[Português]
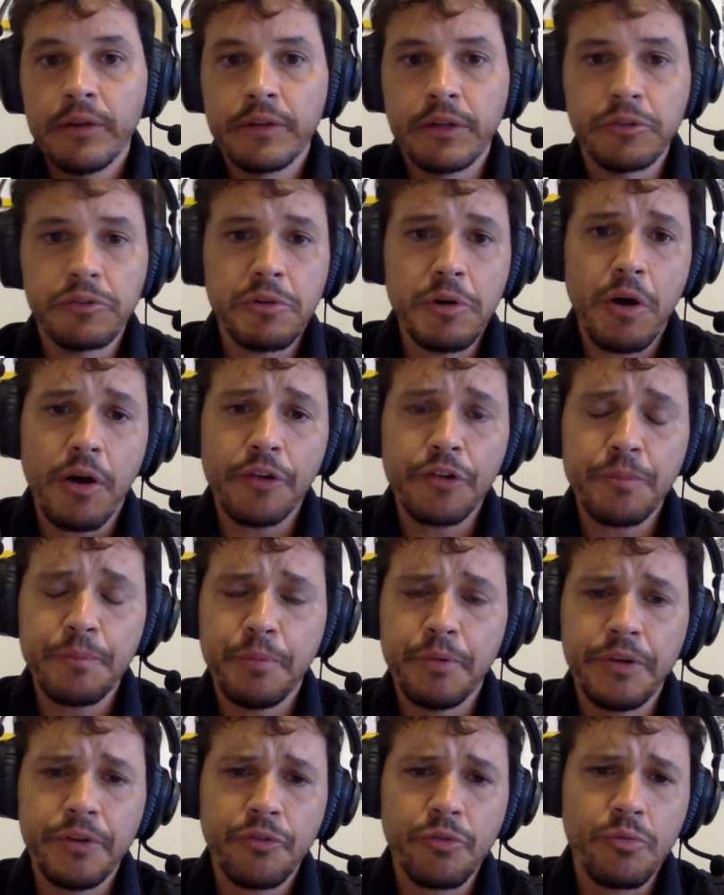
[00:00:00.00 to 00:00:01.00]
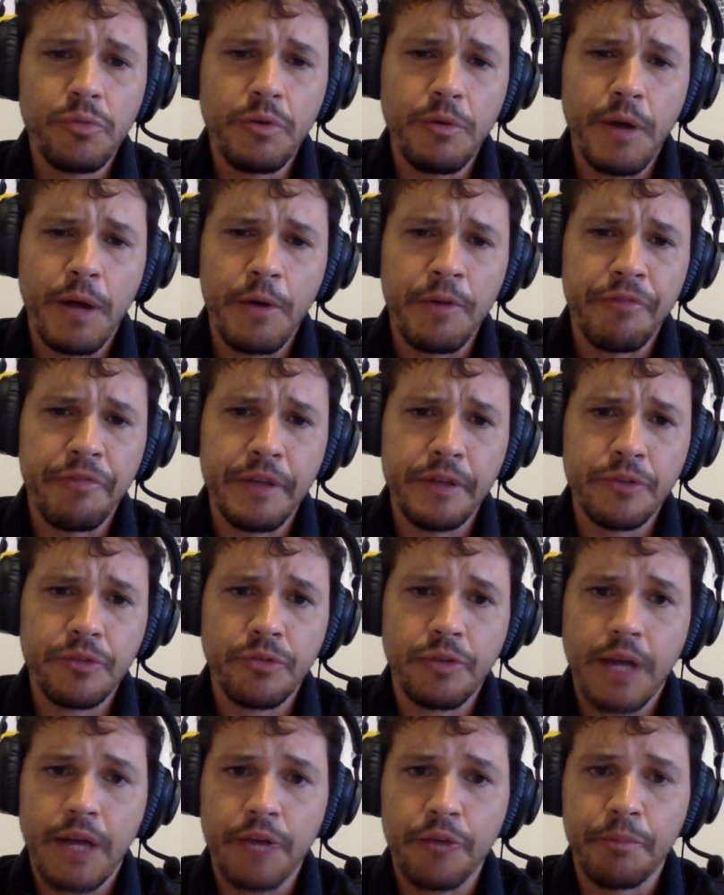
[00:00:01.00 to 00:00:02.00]
Tanto que eu acho que por isso o, o efeito
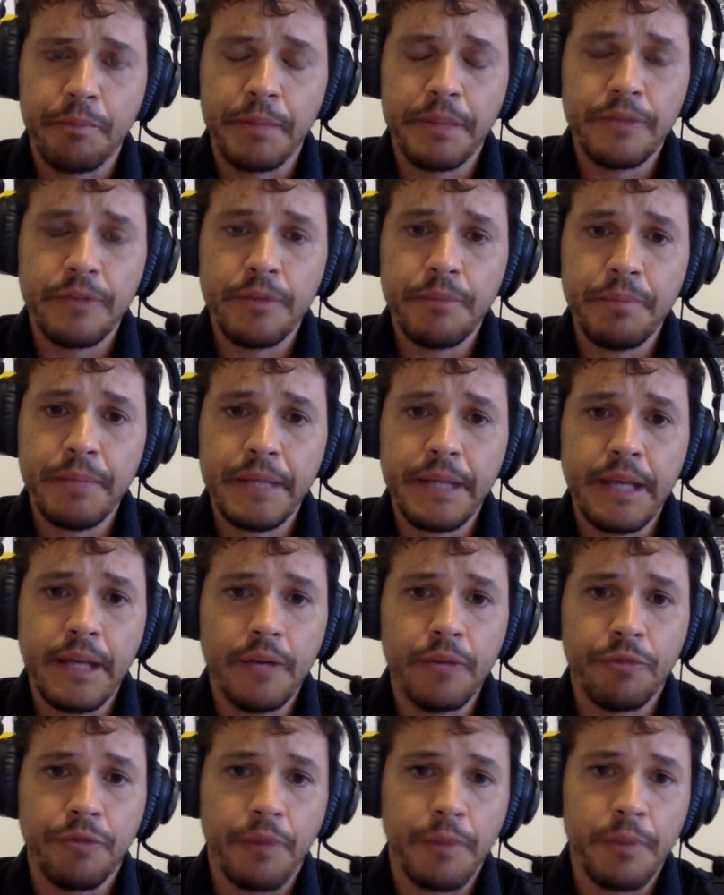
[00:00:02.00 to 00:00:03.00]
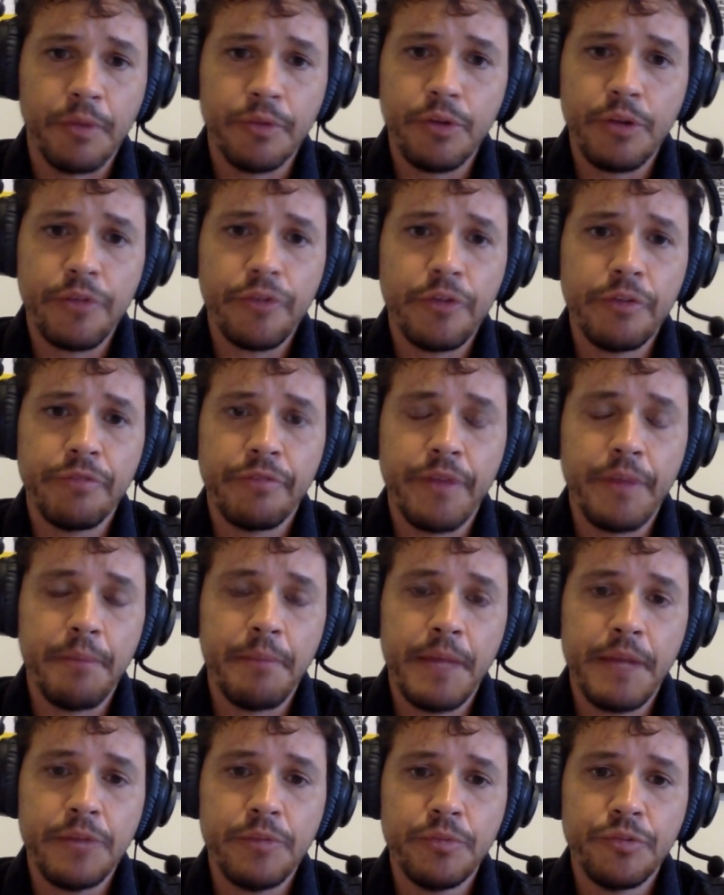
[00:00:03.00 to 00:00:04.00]
do caso Pedro é pequeno. O Flamengo deu esse
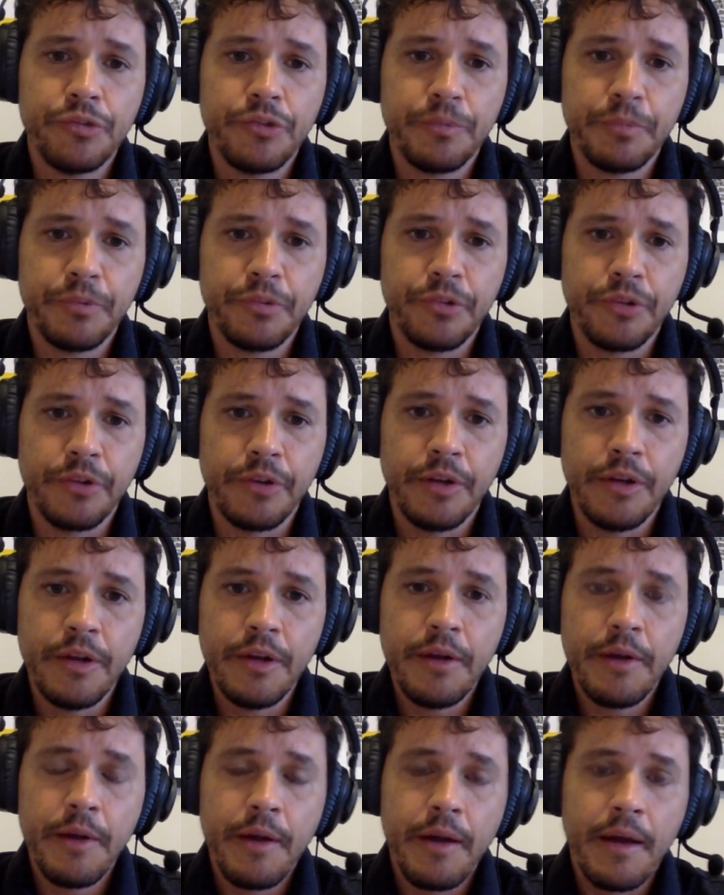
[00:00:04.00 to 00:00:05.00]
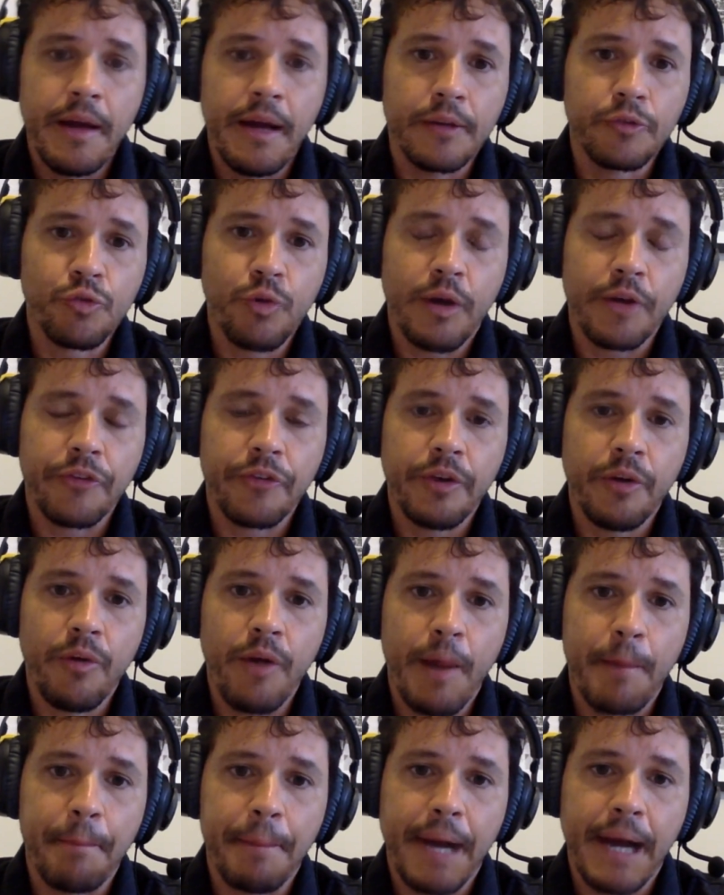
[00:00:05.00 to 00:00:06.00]
mesmo tipo de é,
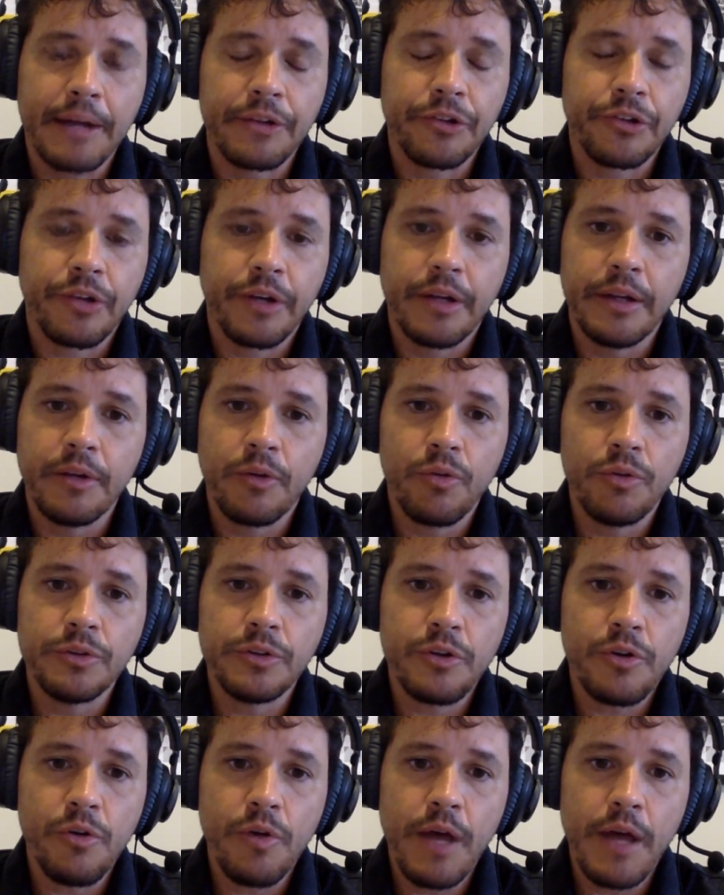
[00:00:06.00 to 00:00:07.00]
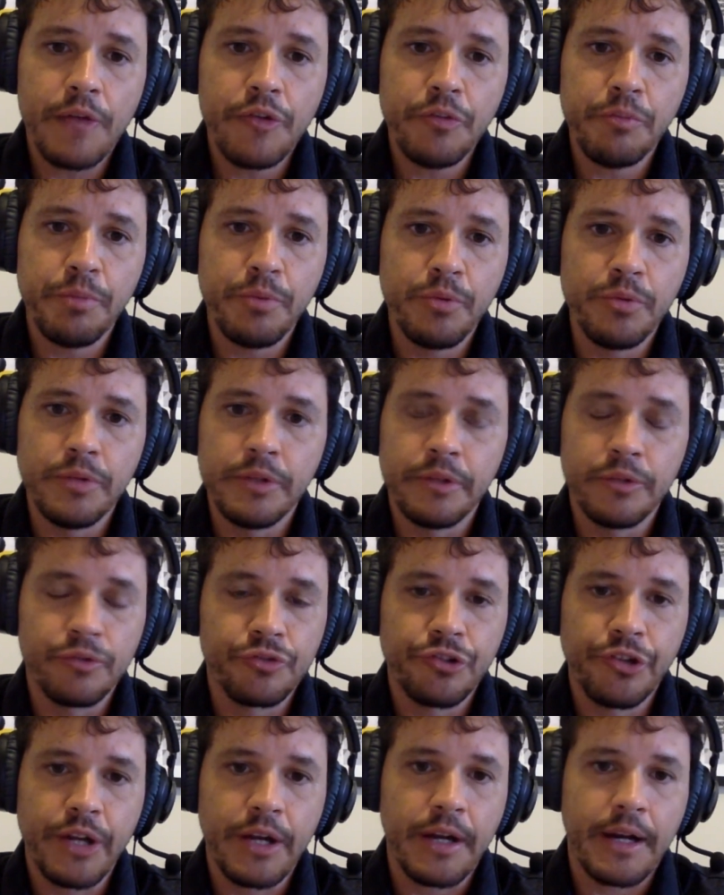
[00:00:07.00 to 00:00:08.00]
atuação apática aí contra o Red Bull. E
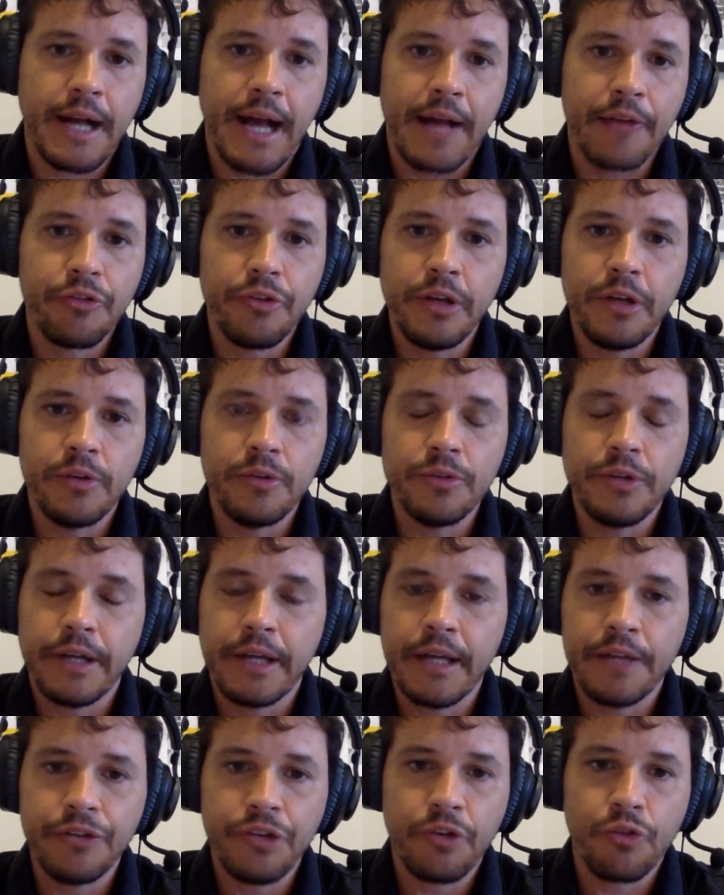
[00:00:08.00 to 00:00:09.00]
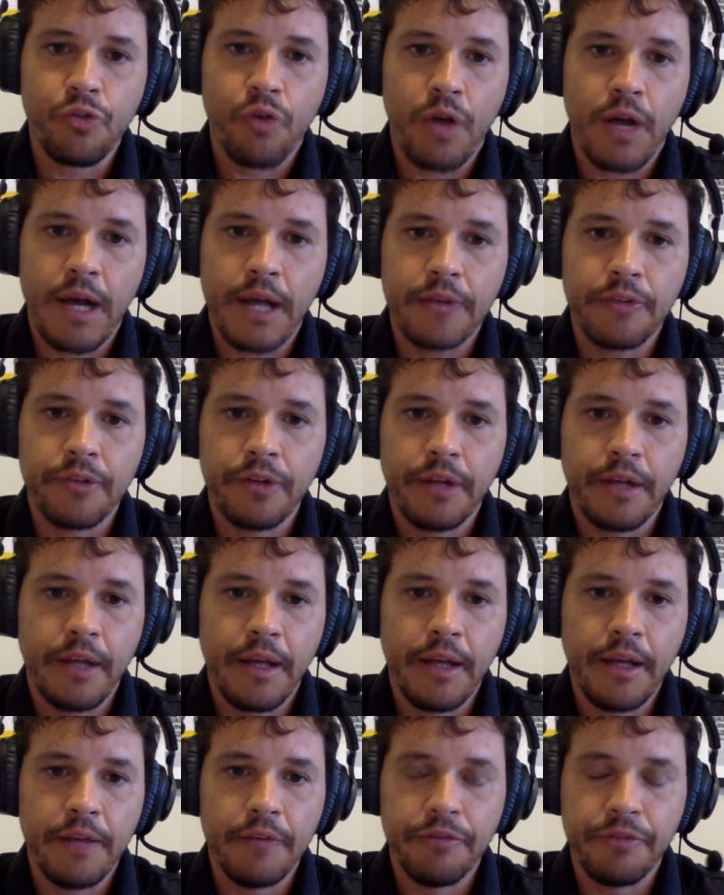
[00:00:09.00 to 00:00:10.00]
não tinha caso nenhum, ninguém tinha socado
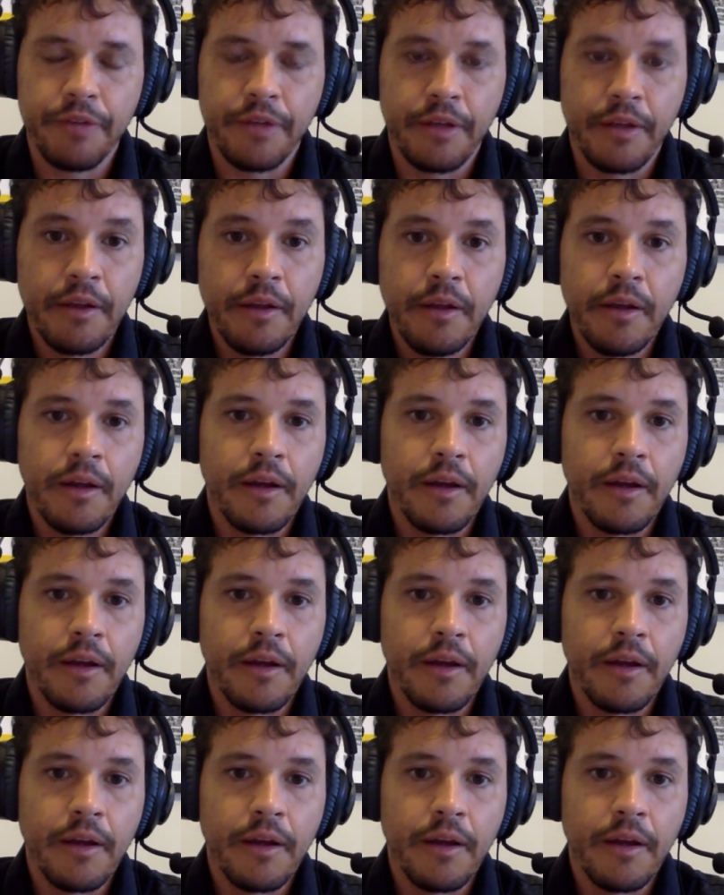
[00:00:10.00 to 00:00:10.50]
ninguém, enfim.